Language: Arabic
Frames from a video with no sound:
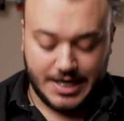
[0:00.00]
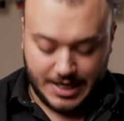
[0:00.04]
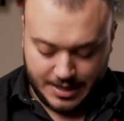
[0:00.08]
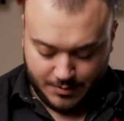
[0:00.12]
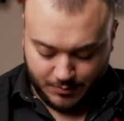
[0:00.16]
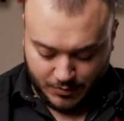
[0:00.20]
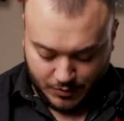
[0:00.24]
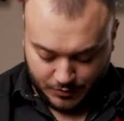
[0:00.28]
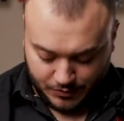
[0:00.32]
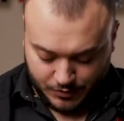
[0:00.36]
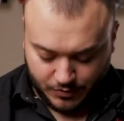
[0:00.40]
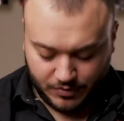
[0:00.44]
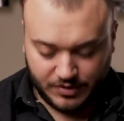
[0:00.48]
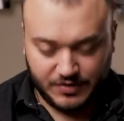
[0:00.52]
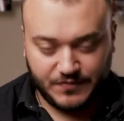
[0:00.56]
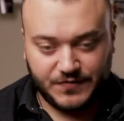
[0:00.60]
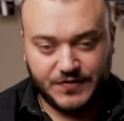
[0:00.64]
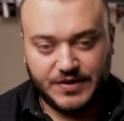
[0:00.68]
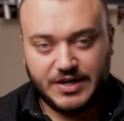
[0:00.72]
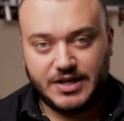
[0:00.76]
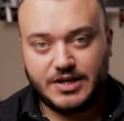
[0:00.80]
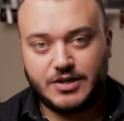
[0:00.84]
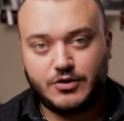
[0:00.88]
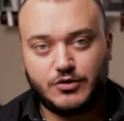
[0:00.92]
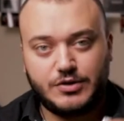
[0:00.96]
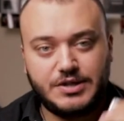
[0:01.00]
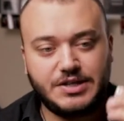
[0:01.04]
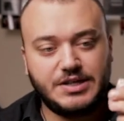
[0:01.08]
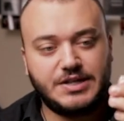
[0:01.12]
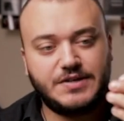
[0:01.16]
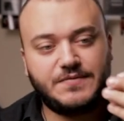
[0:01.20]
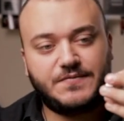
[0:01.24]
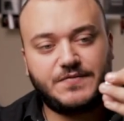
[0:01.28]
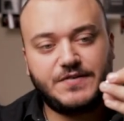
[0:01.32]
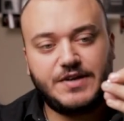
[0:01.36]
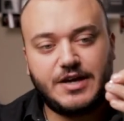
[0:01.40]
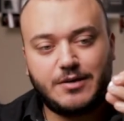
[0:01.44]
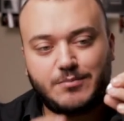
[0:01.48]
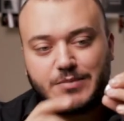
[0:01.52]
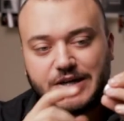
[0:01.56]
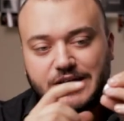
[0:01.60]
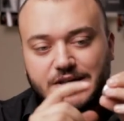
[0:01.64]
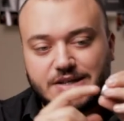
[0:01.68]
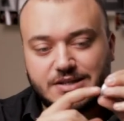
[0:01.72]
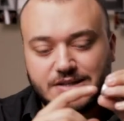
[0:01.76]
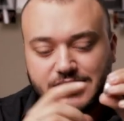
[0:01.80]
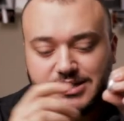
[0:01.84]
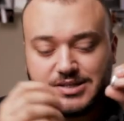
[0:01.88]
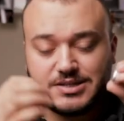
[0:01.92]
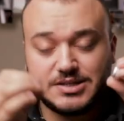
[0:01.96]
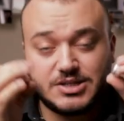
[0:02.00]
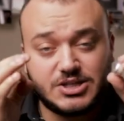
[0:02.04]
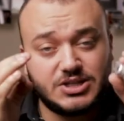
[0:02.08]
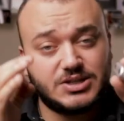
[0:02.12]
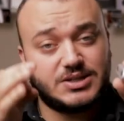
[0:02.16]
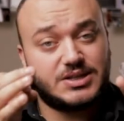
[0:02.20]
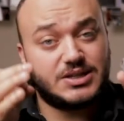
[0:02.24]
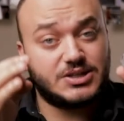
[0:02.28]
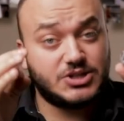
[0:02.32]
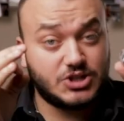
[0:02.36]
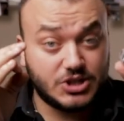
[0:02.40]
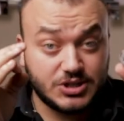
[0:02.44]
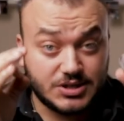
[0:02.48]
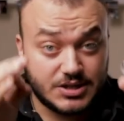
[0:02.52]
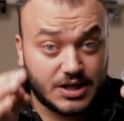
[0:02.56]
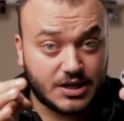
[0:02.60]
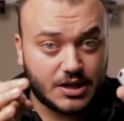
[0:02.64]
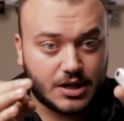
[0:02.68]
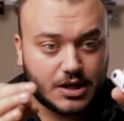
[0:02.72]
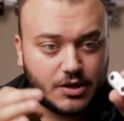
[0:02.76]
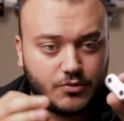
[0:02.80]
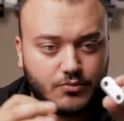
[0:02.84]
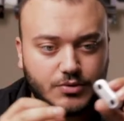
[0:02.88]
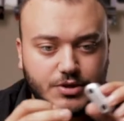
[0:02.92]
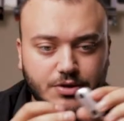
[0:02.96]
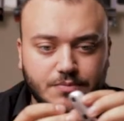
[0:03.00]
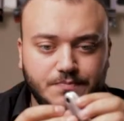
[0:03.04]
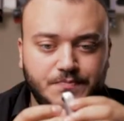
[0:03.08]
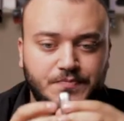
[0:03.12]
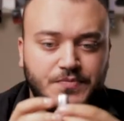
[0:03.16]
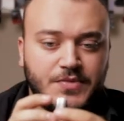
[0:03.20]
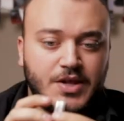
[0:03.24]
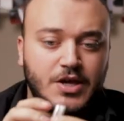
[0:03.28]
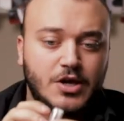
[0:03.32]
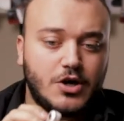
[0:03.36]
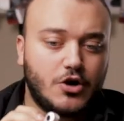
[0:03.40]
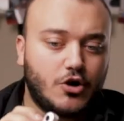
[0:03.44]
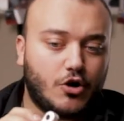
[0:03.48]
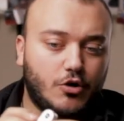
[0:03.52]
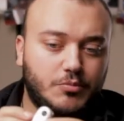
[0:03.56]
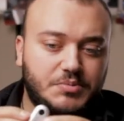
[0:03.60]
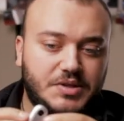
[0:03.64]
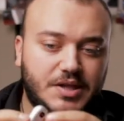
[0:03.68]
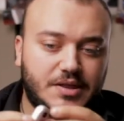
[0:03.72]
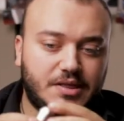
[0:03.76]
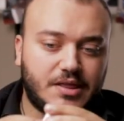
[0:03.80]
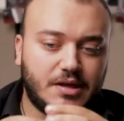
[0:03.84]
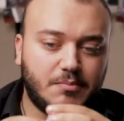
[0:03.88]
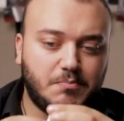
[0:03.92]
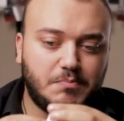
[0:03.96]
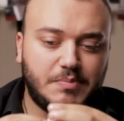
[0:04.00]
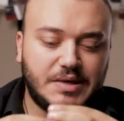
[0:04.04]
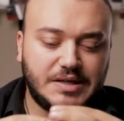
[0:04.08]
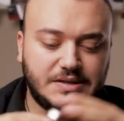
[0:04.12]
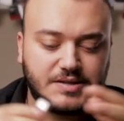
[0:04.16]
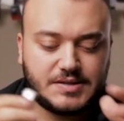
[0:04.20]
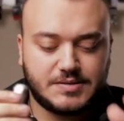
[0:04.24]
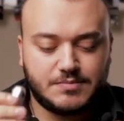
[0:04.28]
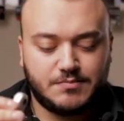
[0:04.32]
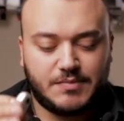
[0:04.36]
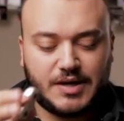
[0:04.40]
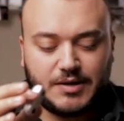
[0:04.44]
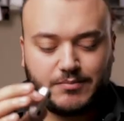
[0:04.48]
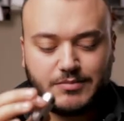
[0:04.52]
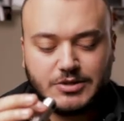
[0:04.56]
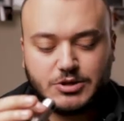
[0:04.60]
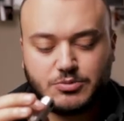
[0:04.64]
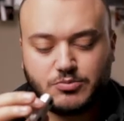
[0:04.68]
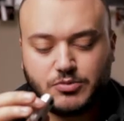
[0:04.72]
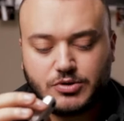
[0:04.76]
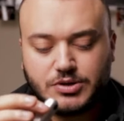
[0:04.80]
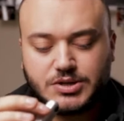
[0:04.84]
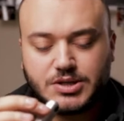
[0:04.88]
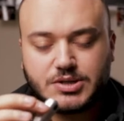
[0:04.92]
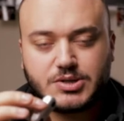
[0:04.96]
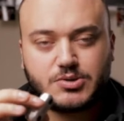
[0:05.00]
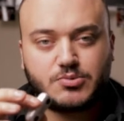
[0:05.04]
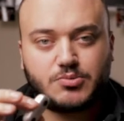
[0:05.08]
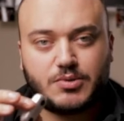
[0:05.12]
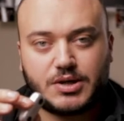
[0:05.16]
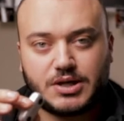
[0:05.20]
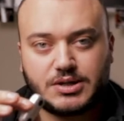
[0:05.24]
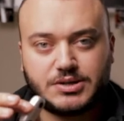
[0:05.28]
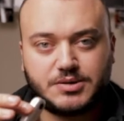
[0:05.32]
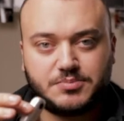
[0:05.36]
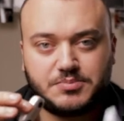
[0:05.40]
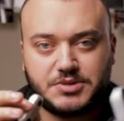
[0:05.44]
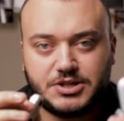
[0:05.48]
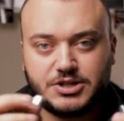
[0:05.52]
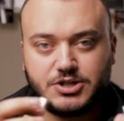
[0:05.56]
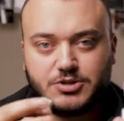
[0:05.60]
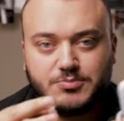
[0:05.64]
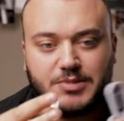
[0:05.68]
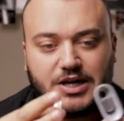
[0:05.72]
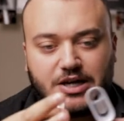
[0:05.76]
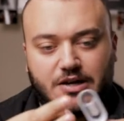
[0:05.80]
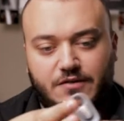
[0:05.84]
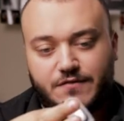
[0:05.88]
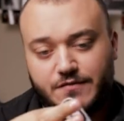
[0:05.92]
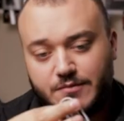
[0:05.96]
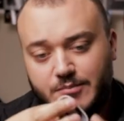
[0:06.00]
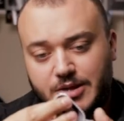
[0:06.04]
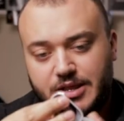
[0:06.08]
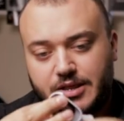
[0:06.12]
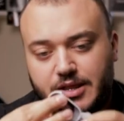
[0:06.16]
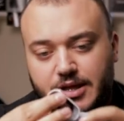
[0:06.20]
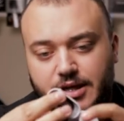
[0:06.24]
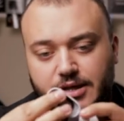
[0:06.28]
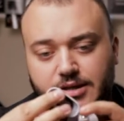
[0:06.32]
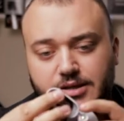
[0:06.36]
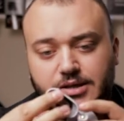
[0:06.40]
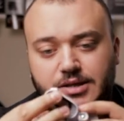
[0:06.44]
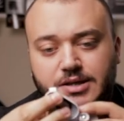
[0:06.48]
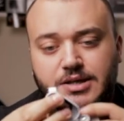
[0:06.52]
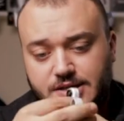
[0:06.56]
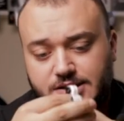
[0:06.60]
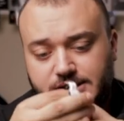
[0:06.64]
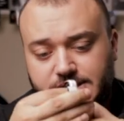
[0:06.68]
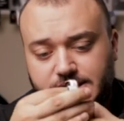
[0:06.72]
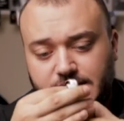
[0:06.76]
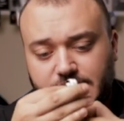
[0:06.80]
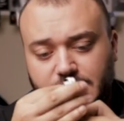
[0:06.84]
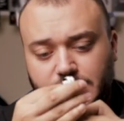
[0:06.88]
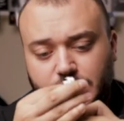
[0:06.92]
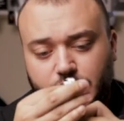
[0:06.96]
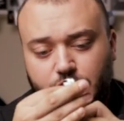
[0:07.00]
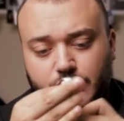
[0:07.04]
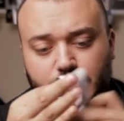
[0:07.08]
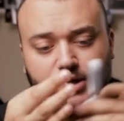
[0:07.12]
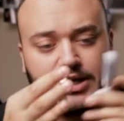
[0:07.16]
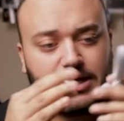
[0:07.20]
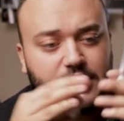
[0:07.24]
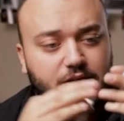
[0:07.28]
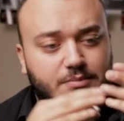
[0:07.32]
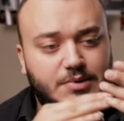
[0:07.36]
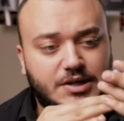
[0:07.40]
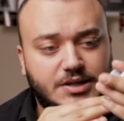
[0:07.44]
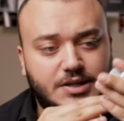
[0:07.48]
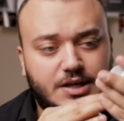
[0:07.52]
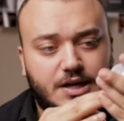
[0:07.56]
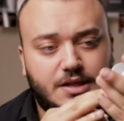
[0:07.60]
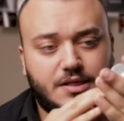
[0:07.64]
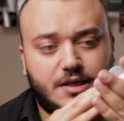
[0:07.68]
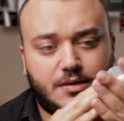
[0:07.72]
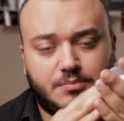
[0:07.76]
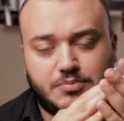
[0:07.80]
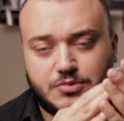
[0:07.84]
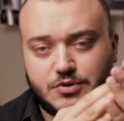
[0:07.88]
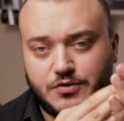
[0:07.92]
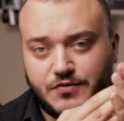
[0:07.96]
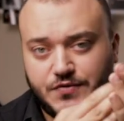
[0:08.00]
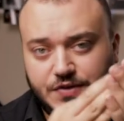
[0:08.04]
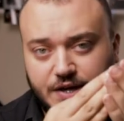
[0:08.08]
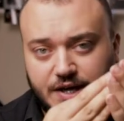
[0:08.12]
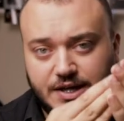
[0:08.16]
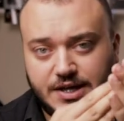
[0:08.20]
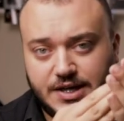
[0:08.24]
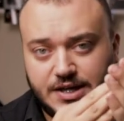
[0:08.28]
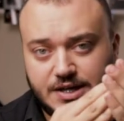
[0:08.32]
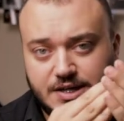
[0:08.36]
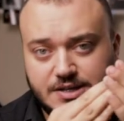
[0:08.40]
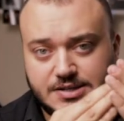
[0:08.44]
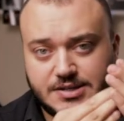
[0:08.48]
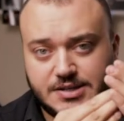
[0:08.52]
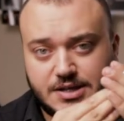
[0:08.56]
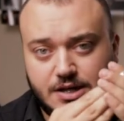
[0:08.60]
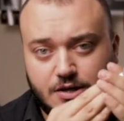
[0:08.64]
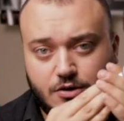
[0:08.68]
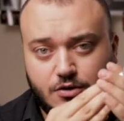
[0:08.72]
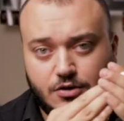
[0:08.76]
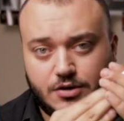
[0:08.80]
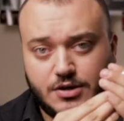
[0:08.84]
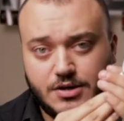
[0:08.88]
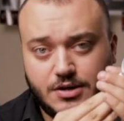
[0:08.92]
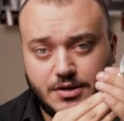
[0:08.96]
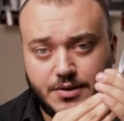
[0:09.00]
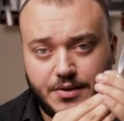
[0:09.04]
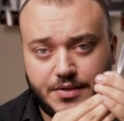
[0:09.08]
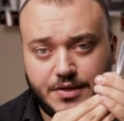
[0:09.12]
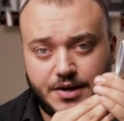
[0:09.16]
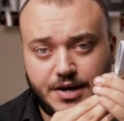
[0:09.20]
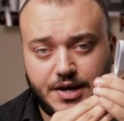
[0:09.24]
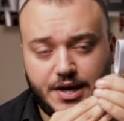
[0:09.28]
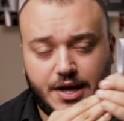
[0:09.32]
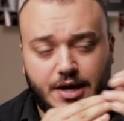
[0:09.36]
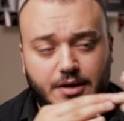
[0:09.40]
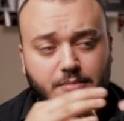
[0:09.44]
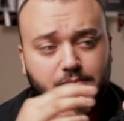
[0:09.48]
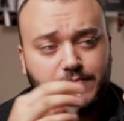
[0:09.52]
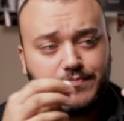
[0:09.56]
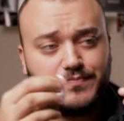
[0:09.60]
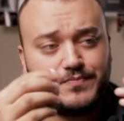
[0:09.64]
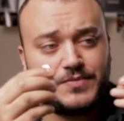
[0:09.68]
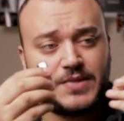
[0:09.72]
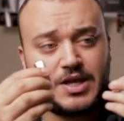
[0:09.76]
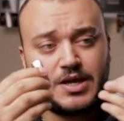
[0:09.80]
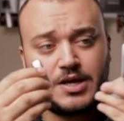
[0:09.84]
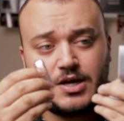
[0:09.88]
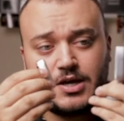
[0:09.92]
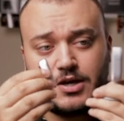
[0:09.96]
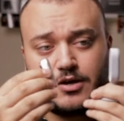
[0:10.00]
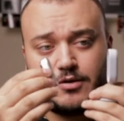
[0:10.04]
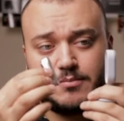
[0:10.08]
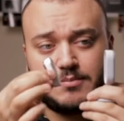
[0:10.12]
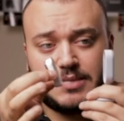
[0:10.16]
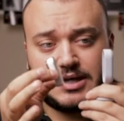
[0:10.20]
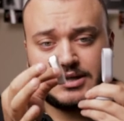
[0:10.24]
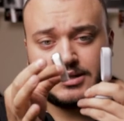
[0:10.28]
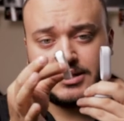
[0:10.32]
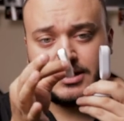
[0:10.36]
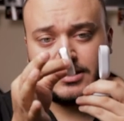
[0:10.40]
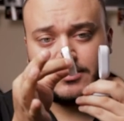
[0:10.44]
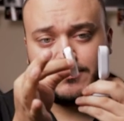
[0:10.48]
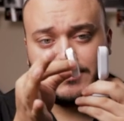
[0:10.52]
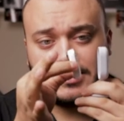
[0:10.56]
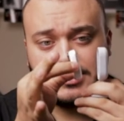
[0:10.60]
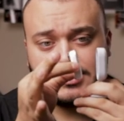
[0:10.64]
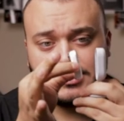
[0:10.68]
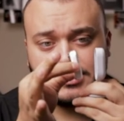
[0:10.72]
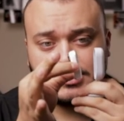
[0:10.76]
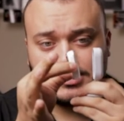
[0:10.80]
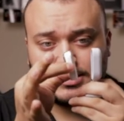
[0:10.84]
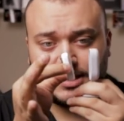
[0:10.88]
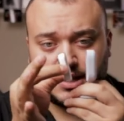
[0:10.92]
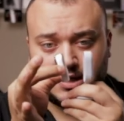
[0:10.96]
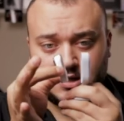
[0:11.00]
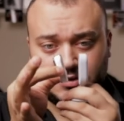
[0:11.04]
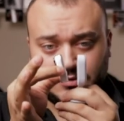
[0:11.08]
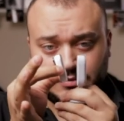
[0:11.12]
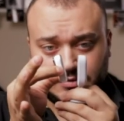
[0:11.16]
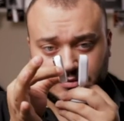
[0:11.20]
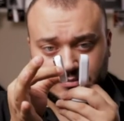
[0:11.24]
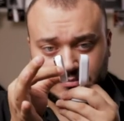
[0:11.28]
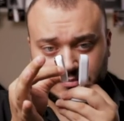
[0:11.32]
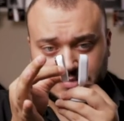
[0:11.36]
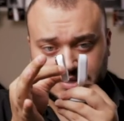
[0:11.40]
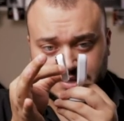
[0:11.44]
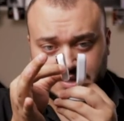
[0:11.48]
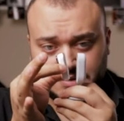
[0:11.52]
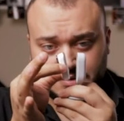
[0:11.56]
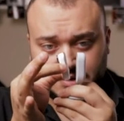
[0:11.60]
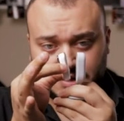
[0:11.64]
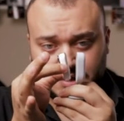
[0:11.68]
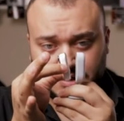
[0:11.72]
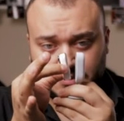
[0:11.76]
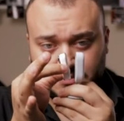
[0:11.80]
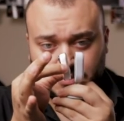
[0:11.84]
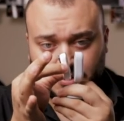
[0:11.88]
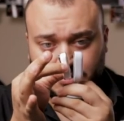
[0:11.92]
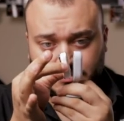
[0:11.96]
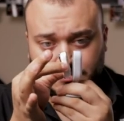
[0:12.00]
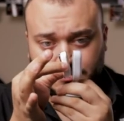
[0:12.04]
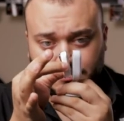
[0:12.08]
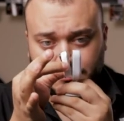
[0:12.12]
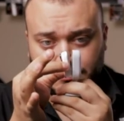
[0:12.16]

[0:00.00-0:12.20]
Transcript: الموضوع اللي فيها انه هي فيها مغناطيس جدا جدا قوي وبتتثبت مع مجموعه اكسسوارات بتيجي معها فمثلا الستاند هون انا بقدر اثبته في عليه لزقه هون 3 ام بقدر بس طلعوا بس اقربهم